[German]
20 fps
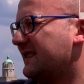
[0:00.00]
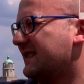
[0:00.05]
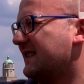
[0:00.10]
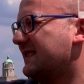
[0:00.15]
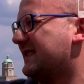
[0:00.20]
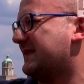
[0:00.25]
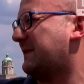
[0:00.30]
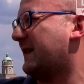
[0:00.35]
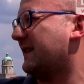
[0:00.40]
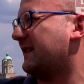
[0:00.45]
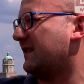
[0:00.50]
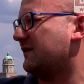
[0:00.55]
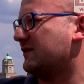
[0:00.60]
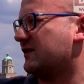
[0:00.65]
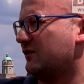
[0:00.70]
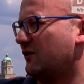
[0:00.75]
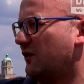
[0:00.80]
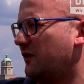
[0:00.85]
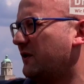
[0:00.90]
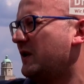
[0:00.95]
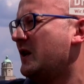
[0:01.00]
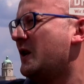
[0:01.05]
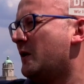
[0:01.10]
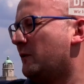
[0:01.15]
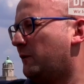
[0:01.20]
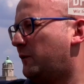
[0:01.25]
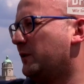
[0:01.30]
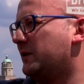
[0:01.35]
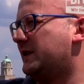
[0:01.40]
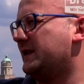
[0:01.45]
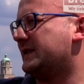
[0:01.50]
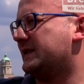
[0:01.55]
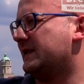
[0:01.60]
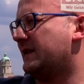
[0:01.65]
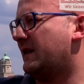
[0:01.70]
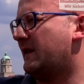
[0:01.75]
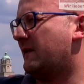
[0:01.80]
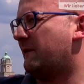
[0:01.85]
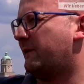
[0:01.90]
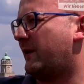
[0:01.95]
war, der seit 2009 für
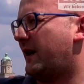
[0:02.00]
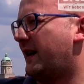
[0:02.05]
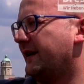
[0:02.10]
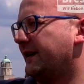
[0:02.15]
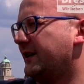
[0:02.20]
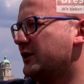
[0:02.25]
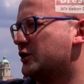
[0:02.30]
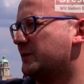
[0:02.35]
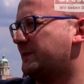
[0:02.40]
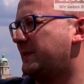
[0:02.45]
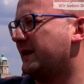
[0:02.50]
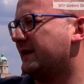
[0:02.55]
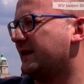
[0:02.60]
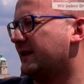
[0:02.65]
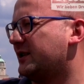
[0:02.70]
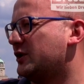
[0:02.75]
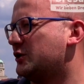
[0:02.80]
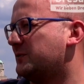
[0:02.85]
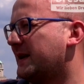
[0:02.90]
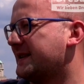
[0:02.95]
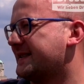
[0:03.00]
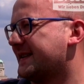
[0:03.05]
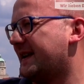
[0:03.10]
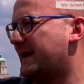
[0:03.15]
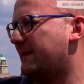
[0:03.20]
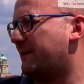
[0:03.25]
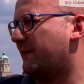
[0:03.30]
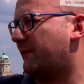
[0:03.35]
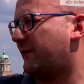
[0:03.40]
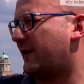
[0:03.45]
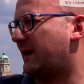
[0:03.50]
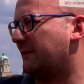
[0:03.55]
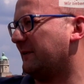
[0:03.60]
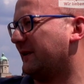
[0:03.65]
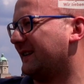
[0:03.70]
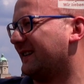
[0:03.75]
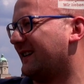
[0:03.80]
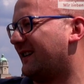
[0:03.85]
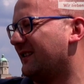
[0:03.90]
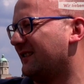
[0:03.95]
diesen äh, Verein gespielt hat, die schwarz-gelben
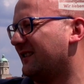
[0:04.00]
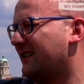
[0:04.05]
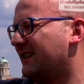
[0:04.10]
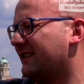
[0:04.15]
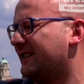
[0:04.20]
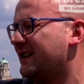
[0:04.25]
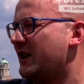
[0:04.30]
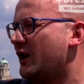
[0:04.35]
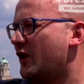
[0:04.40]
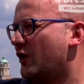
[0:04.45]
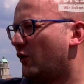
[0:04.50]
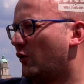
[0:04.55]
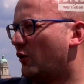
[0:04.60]
Farben getragen hat.